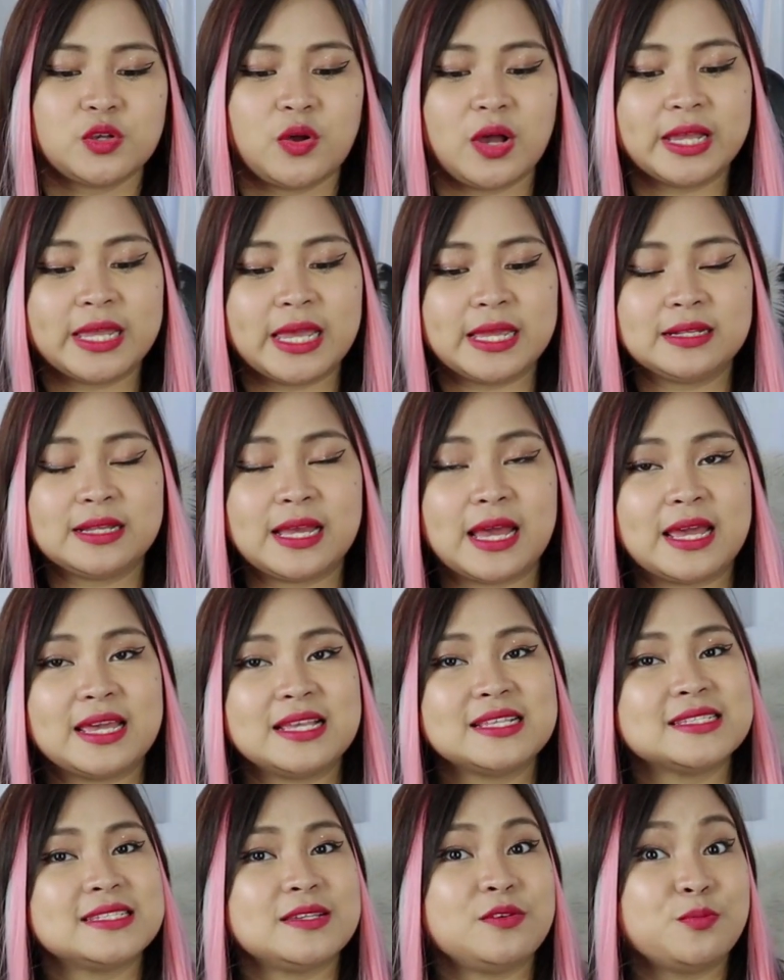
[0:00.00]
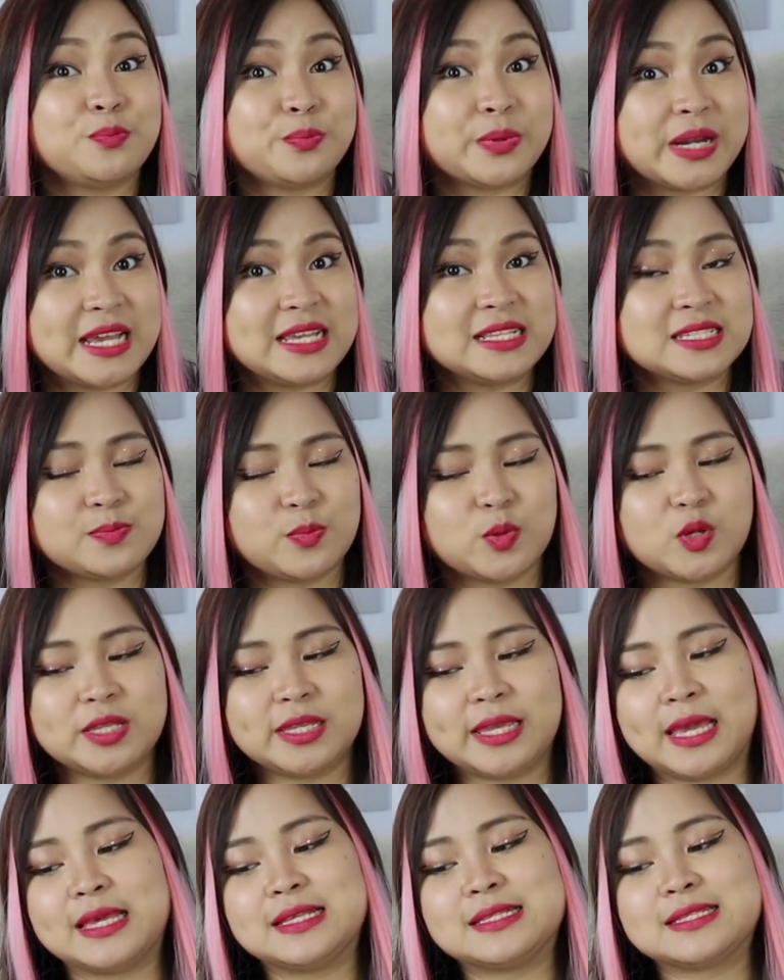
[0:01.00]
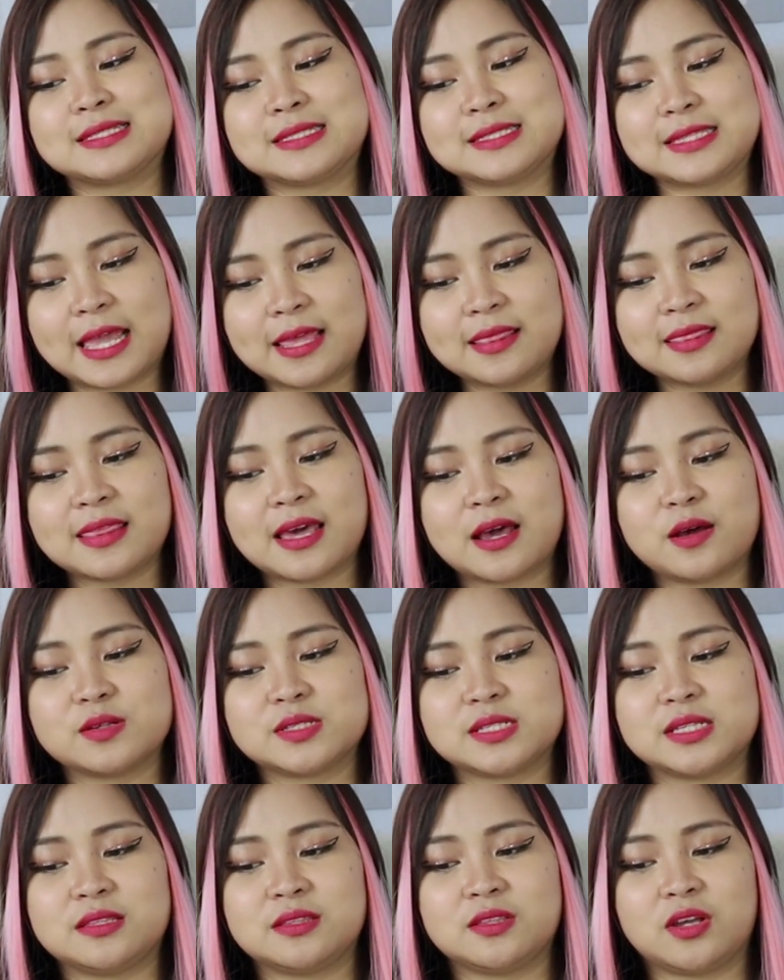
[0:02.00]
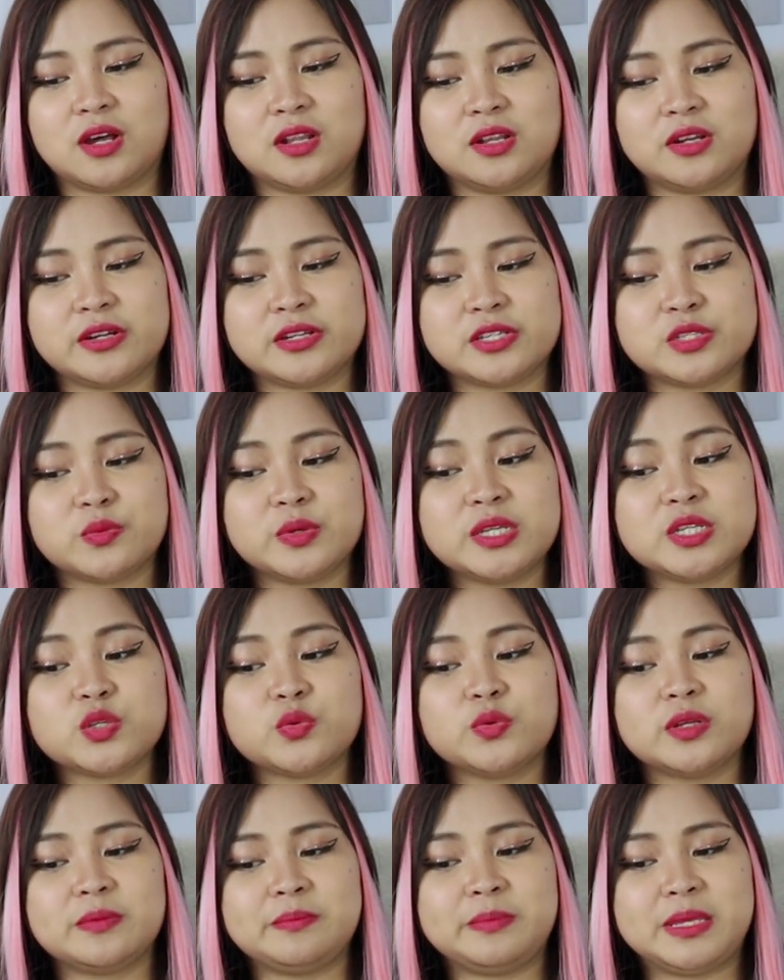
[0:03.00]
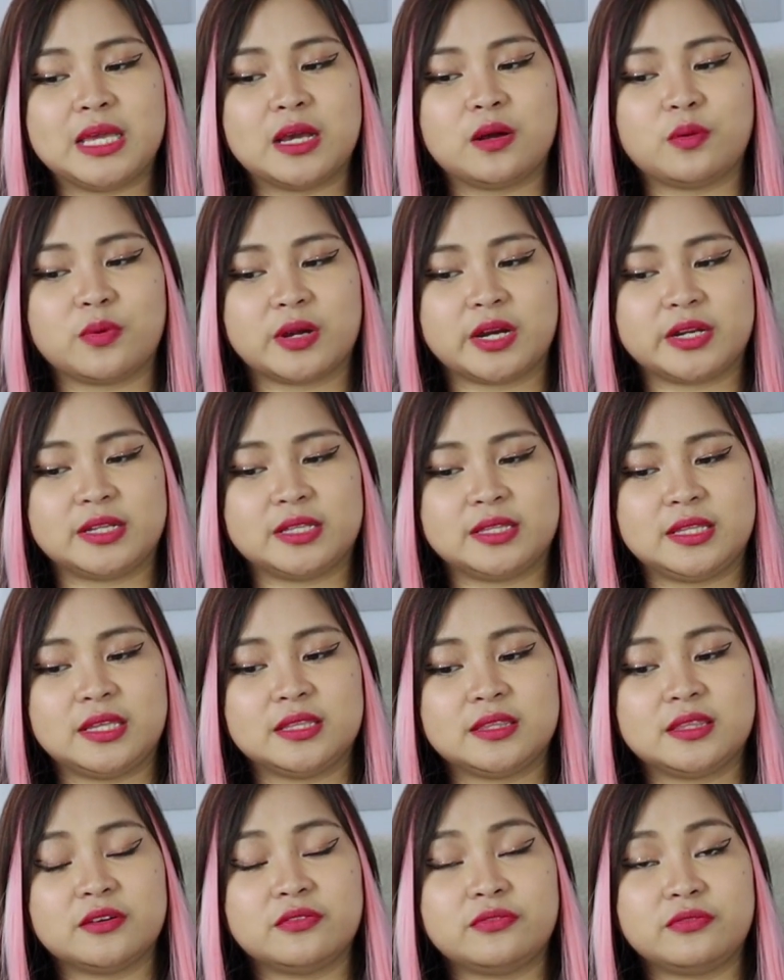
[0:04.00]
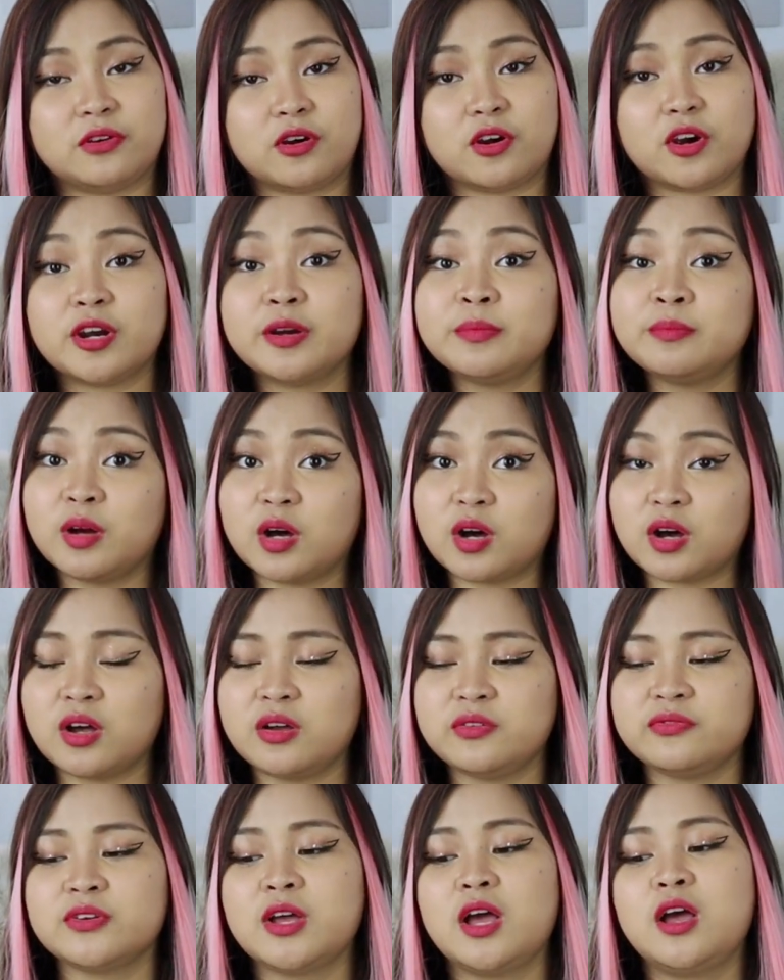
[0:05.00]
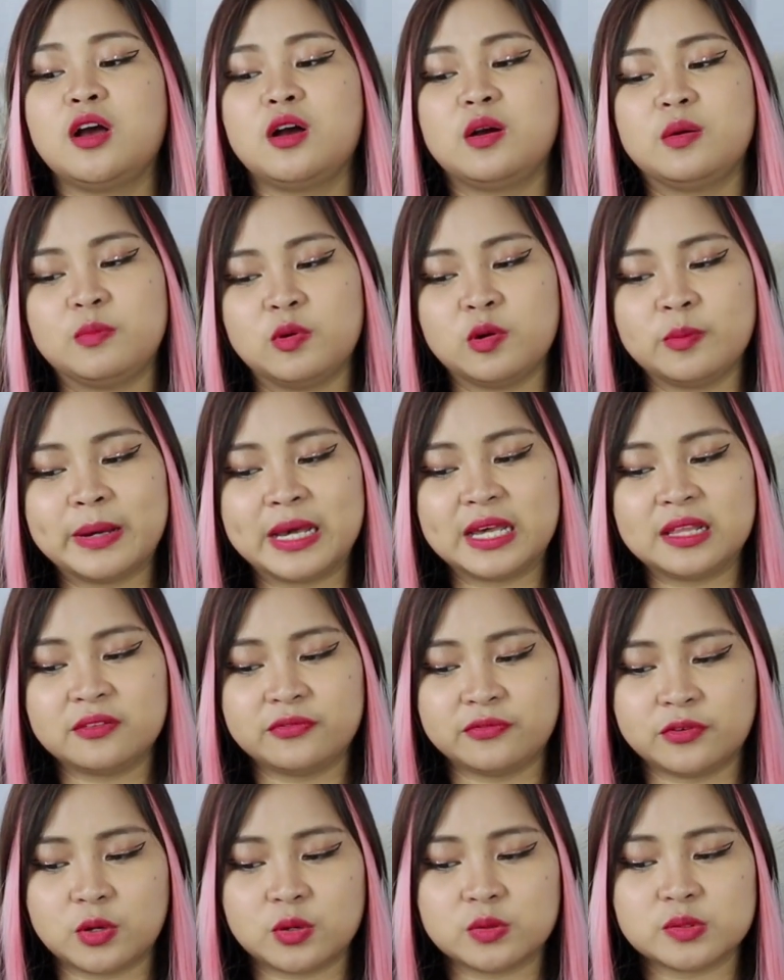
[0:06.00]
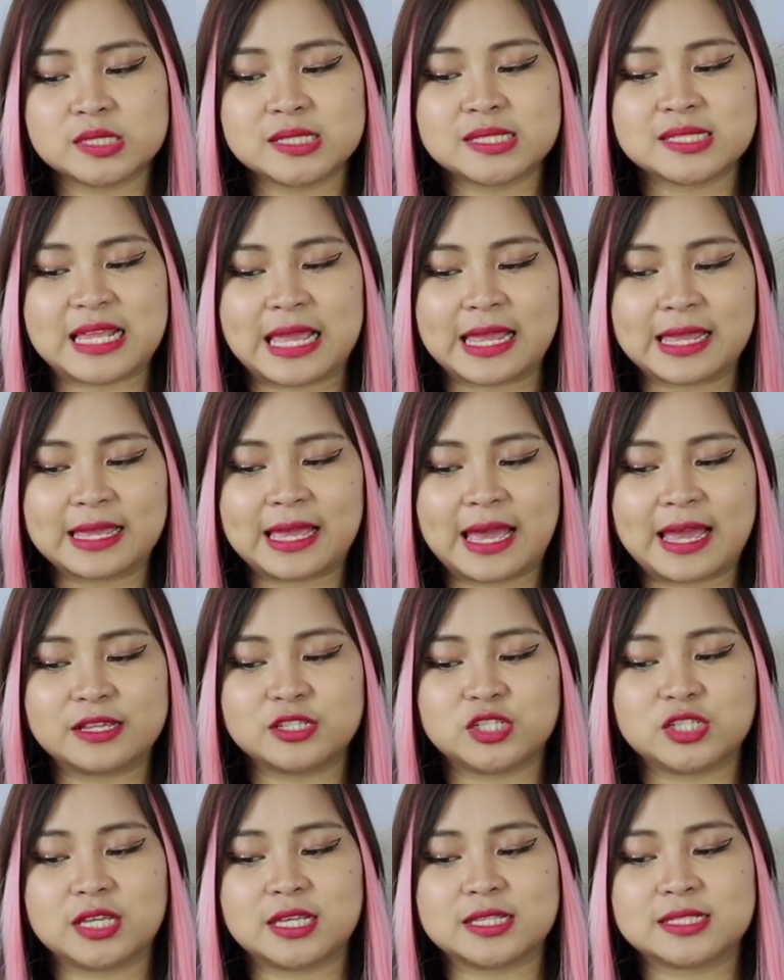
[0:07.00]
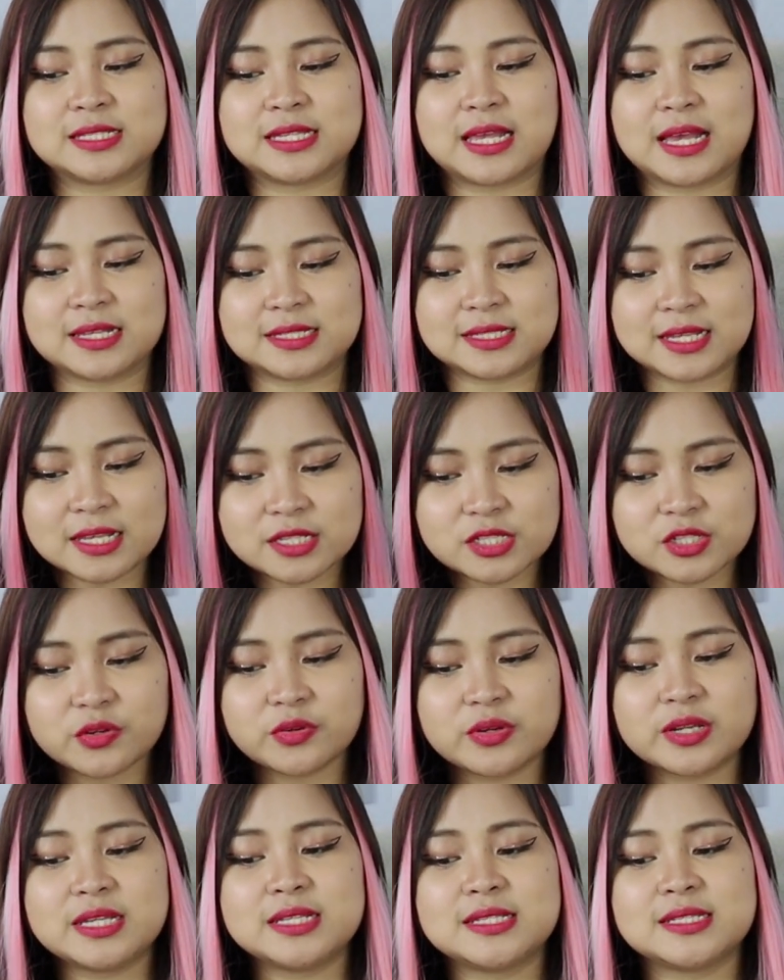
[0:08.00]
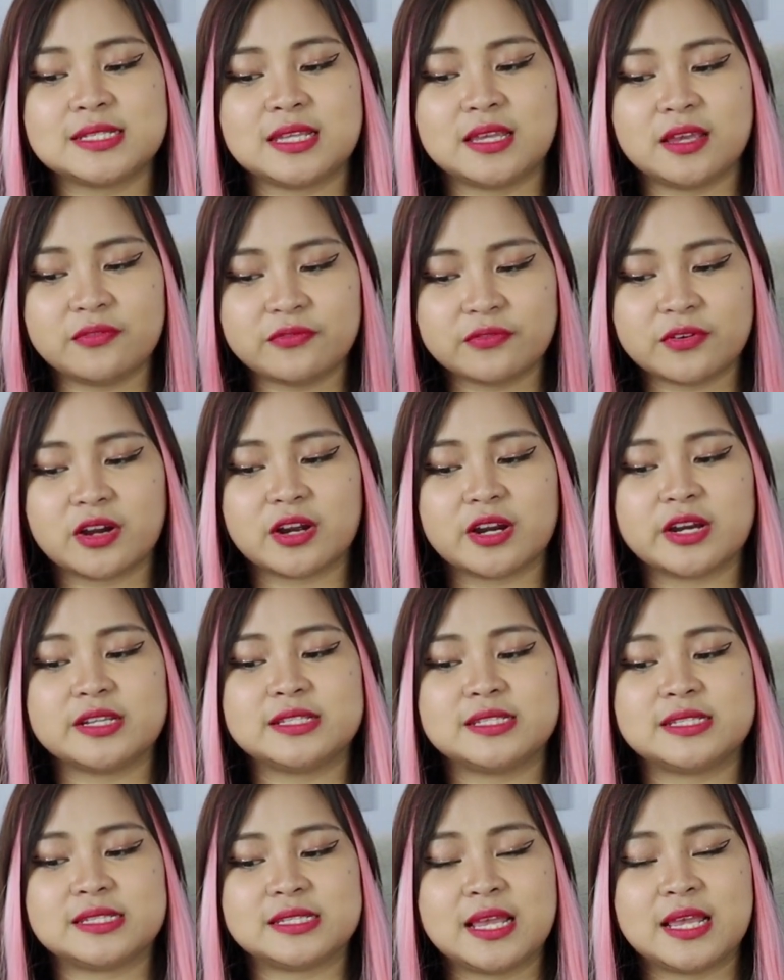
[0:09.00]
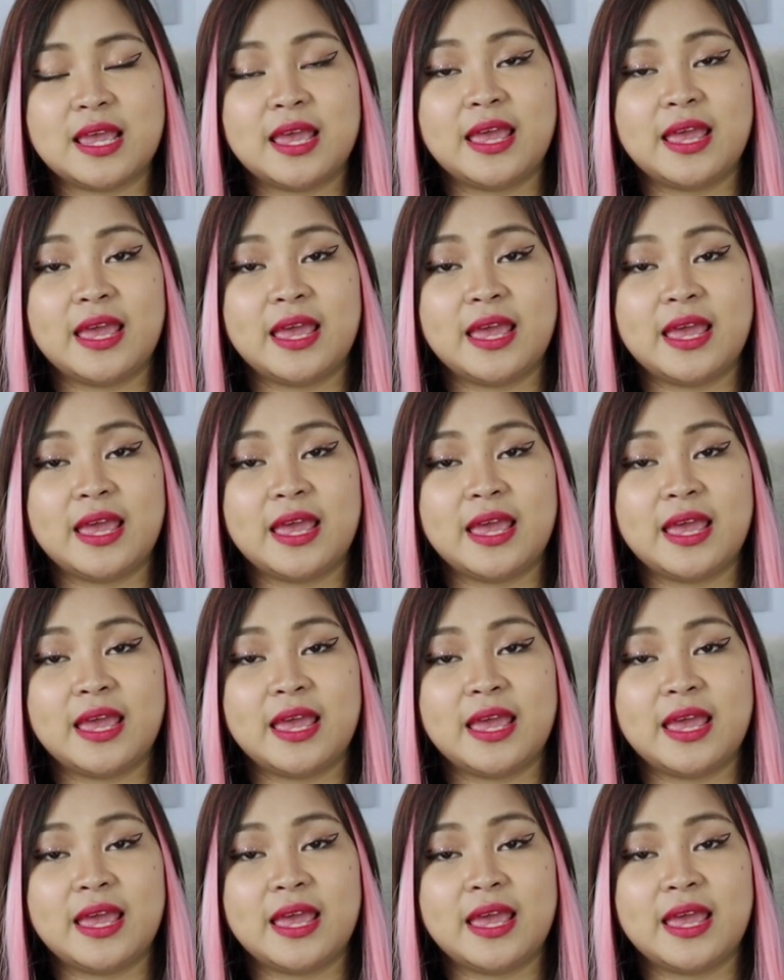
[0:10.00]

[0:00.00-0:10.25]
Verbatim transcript: So again guys, yung prize pool niya is $10,000 which will be awarded in the form of mobile phones, tech gadgets, accessories, gift cards,